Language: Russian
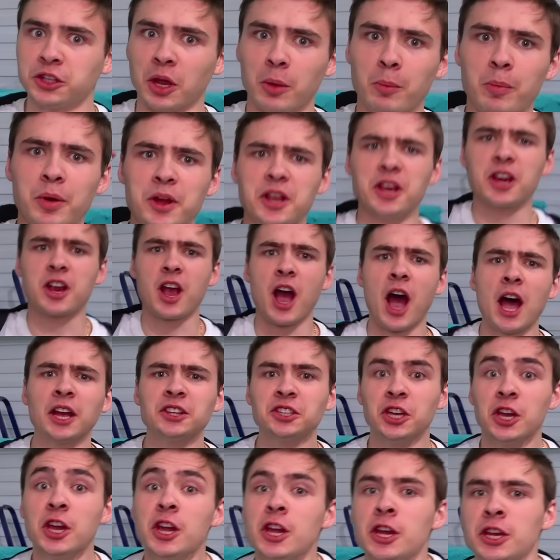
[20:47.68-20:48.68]
там
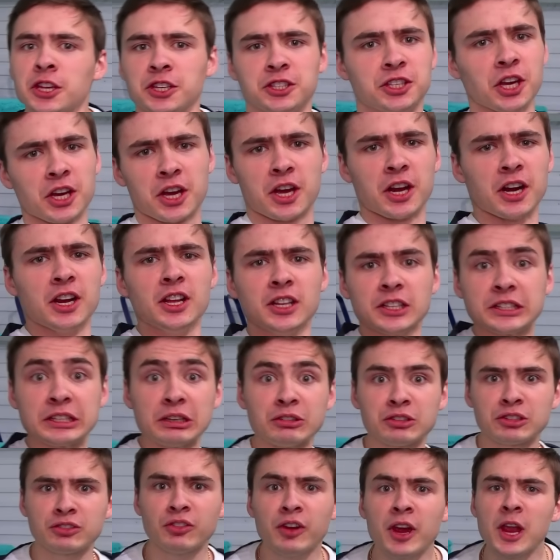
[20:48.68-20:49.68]
баррикад, закрылся
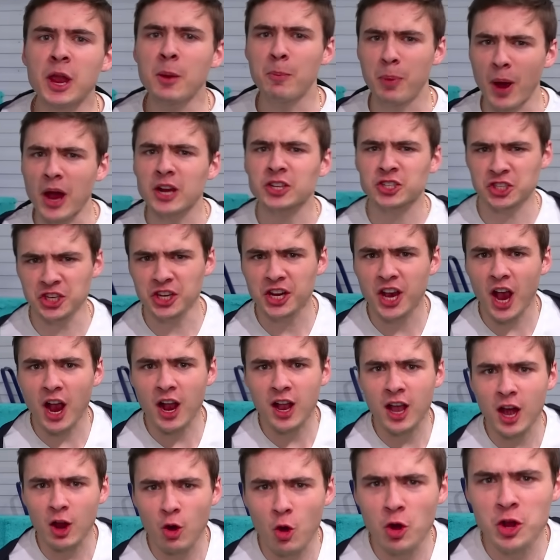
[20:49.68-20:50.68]
в своей башне как
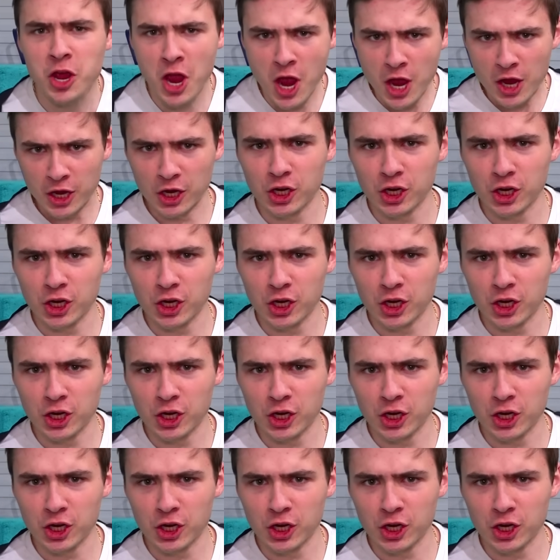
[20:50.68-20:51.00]
король.